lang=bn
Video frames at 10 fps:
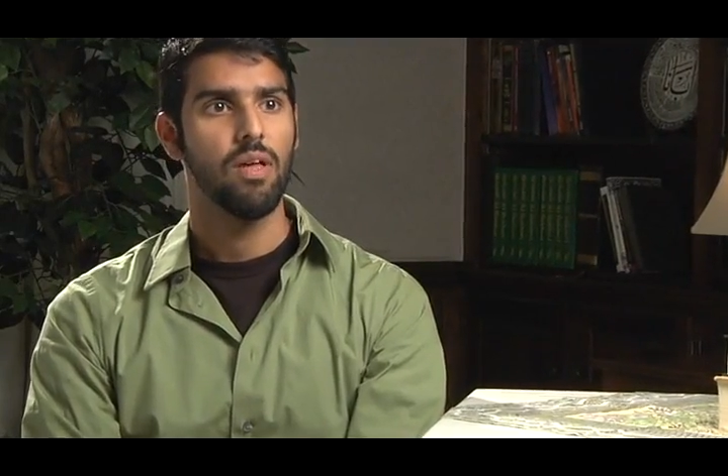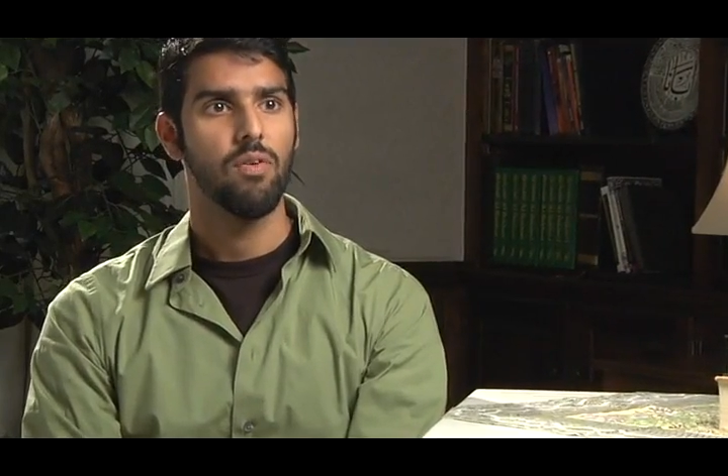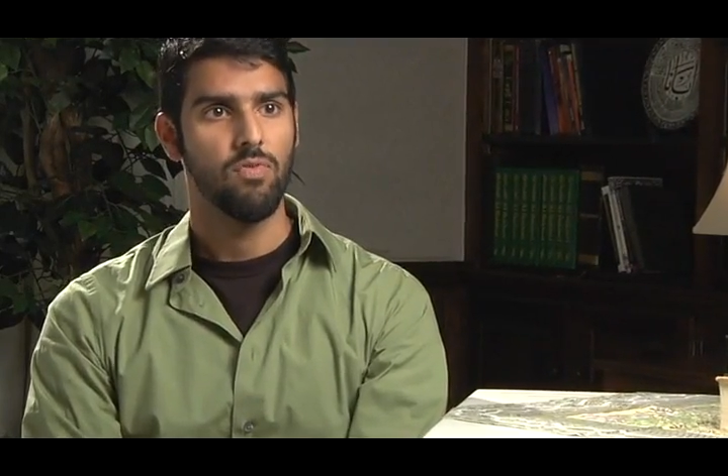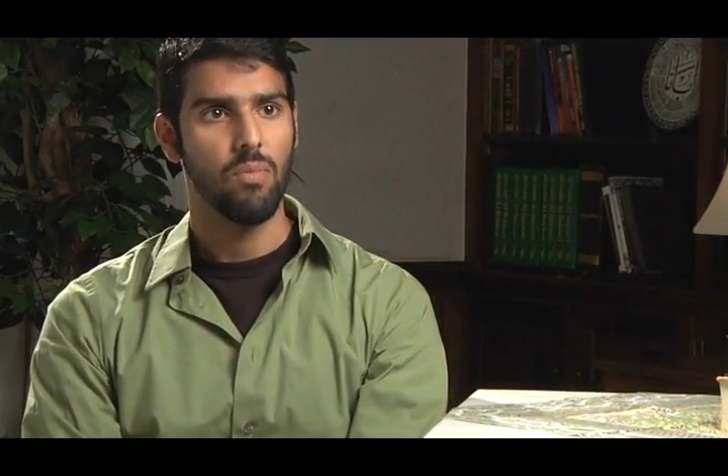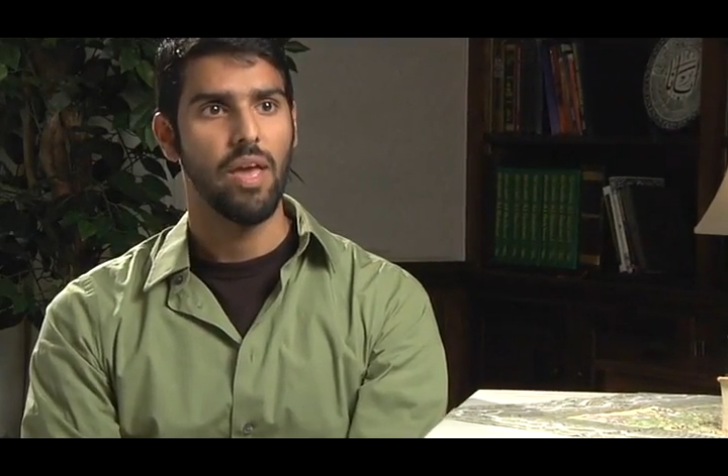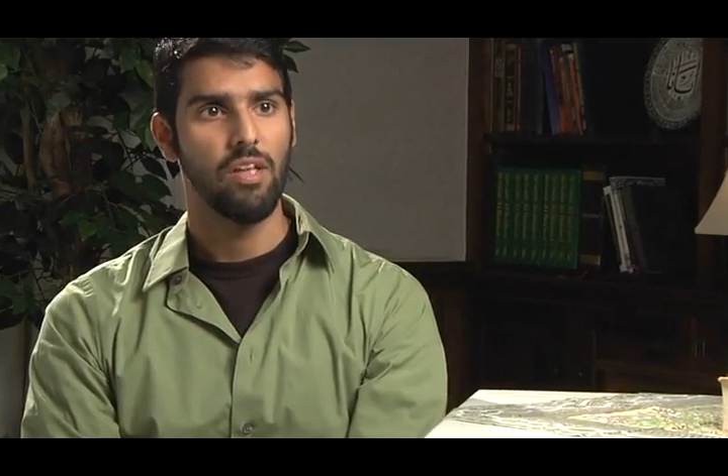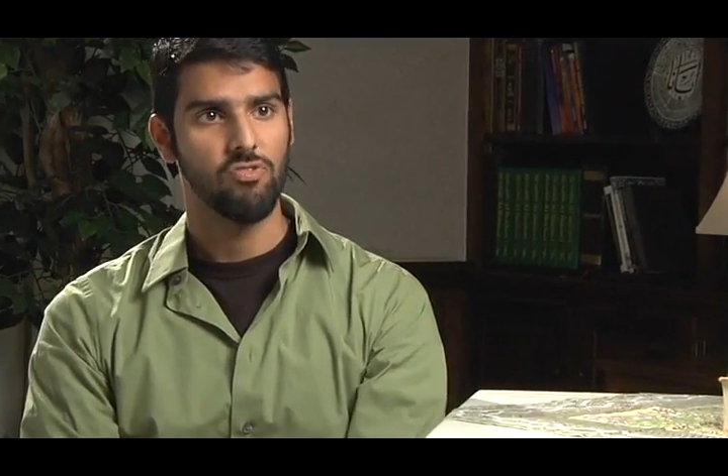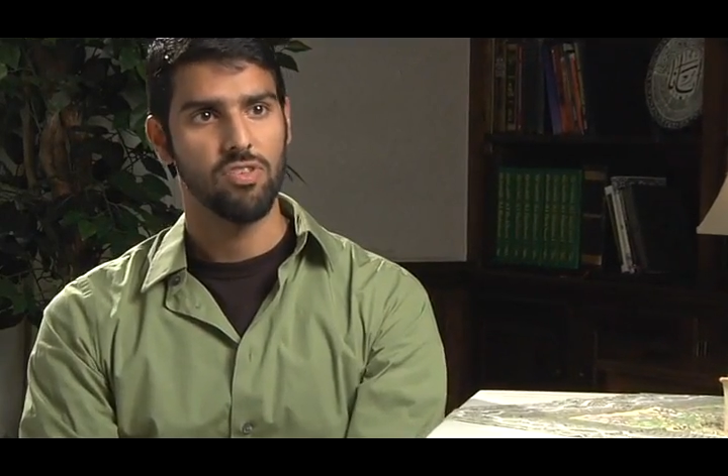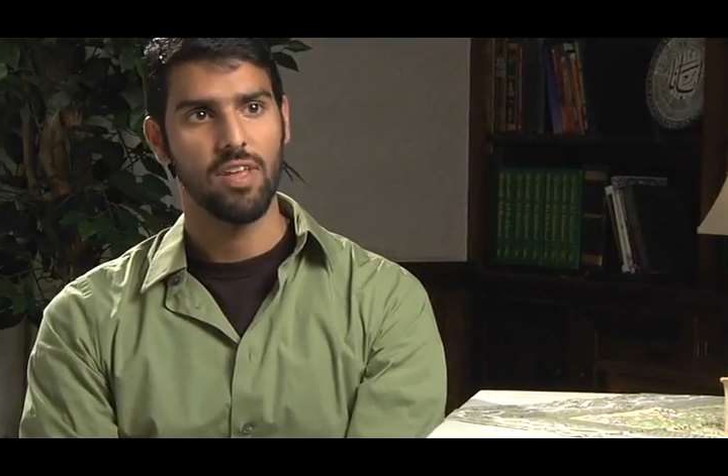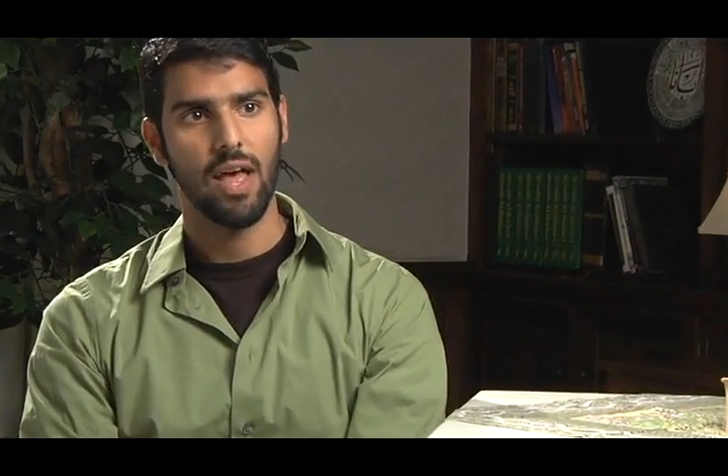অব বার্নাবাস
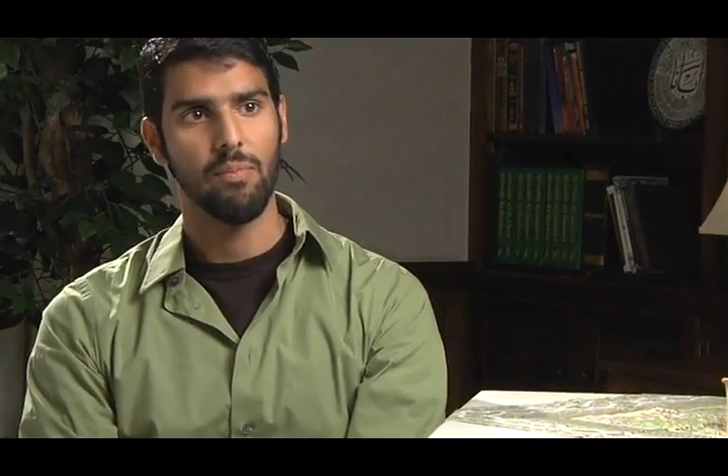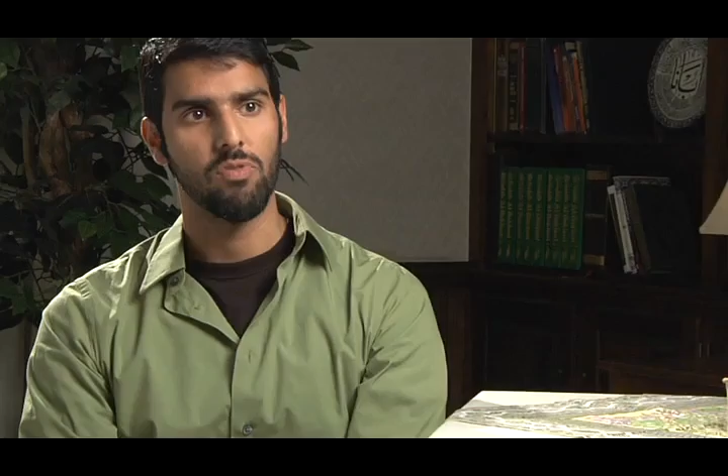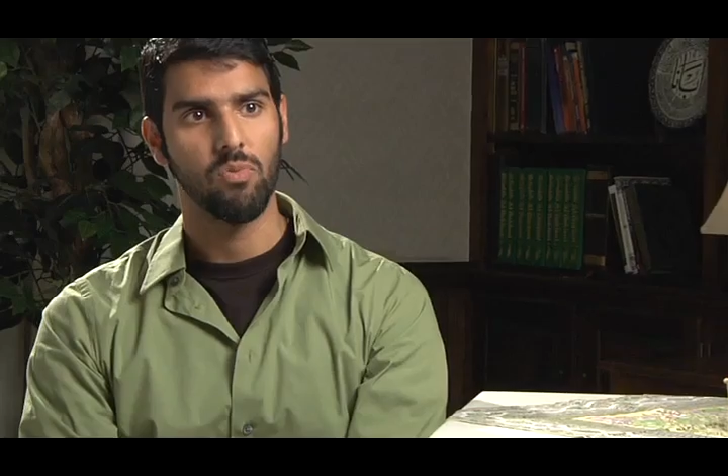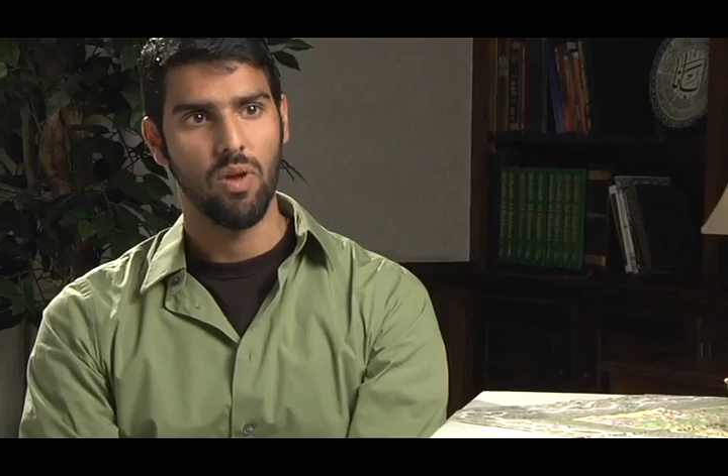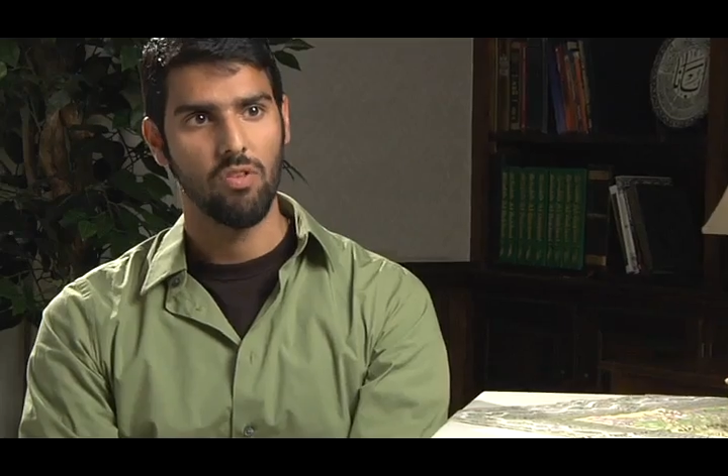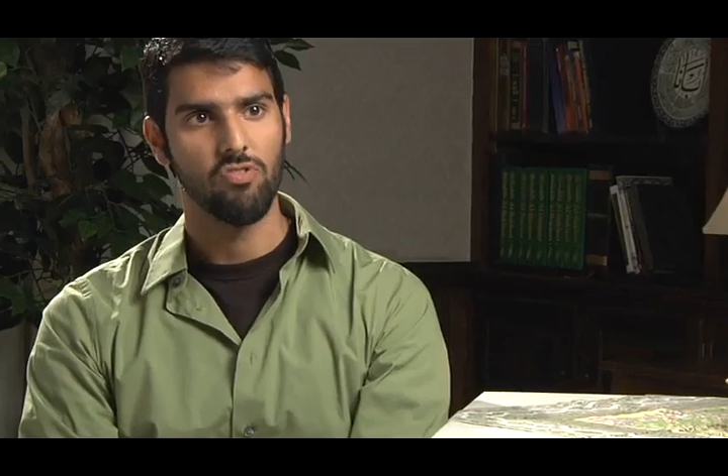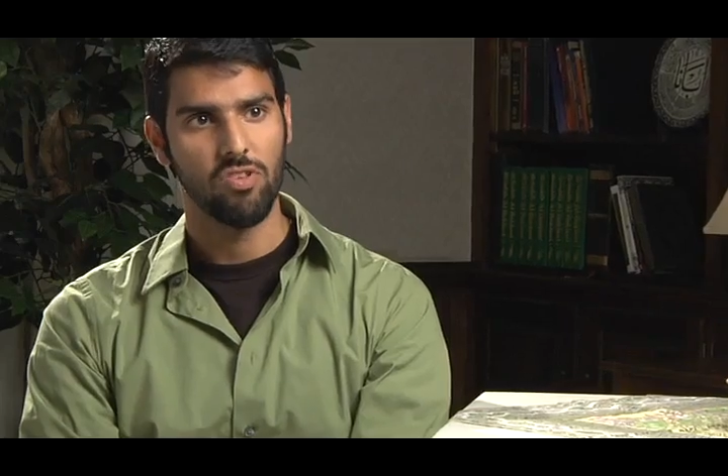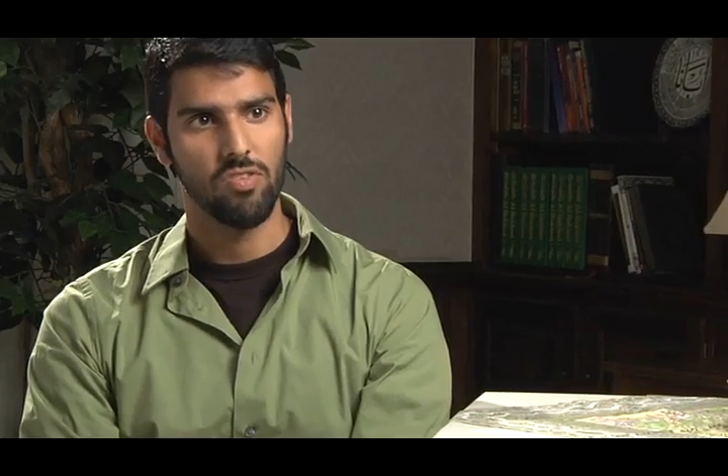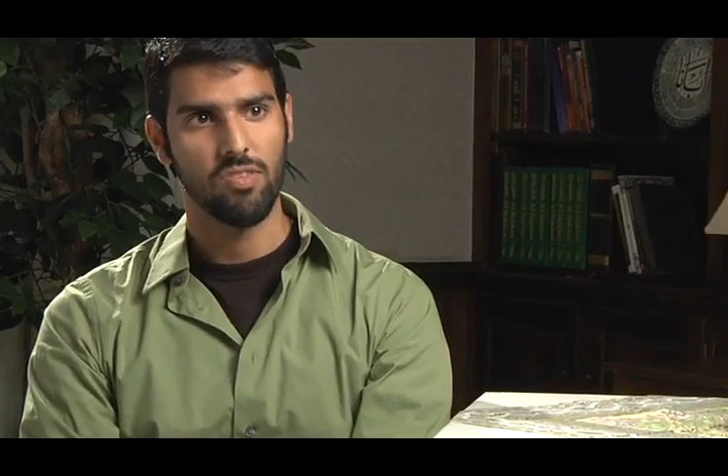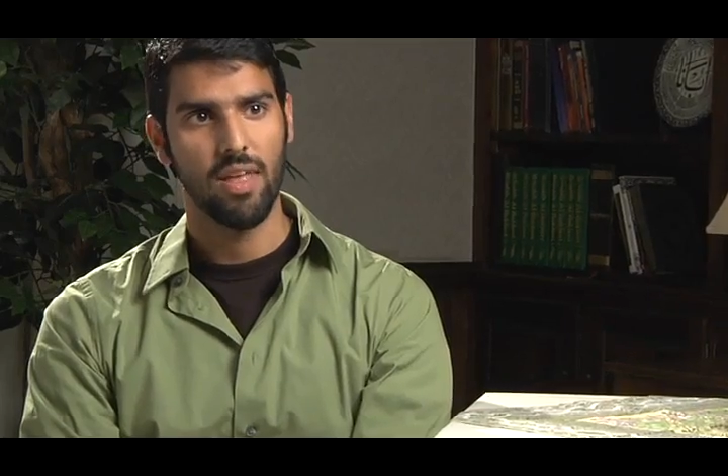কোনো প্রকৃত
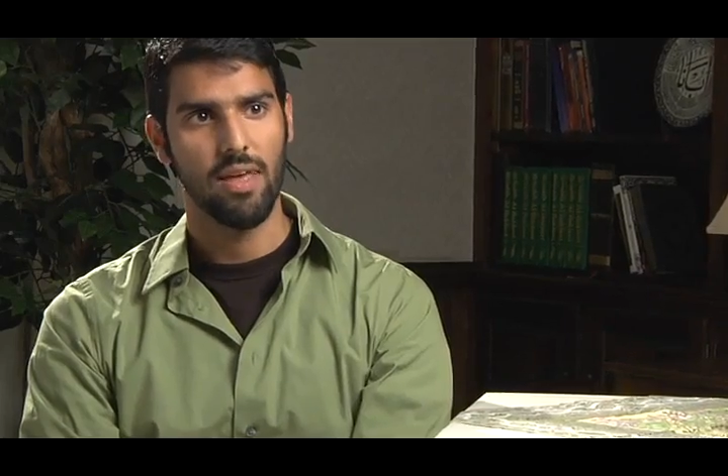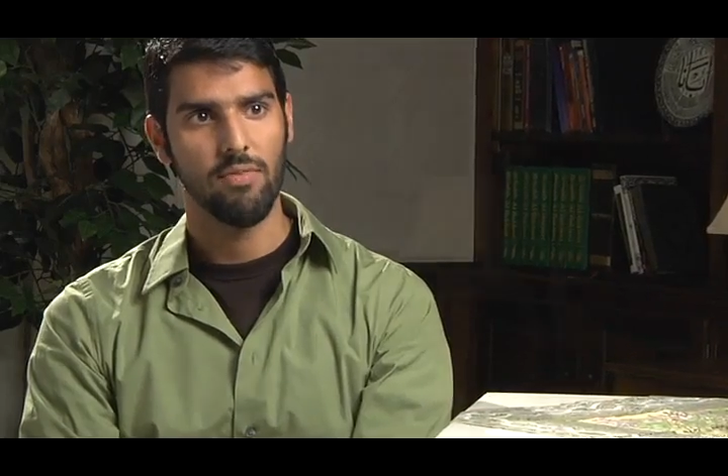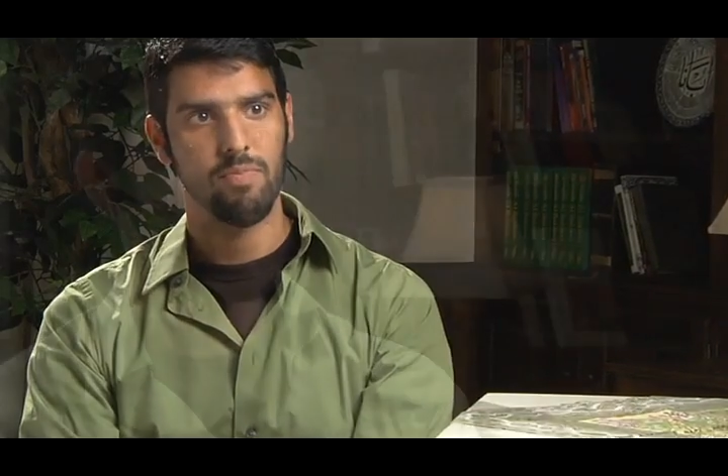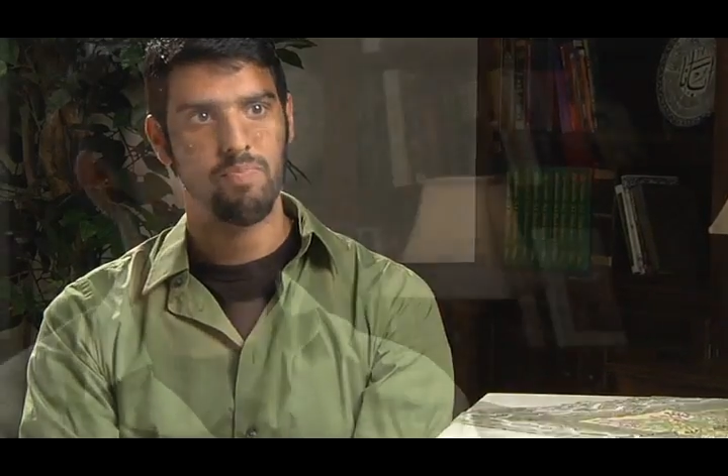সুসমাচার নয়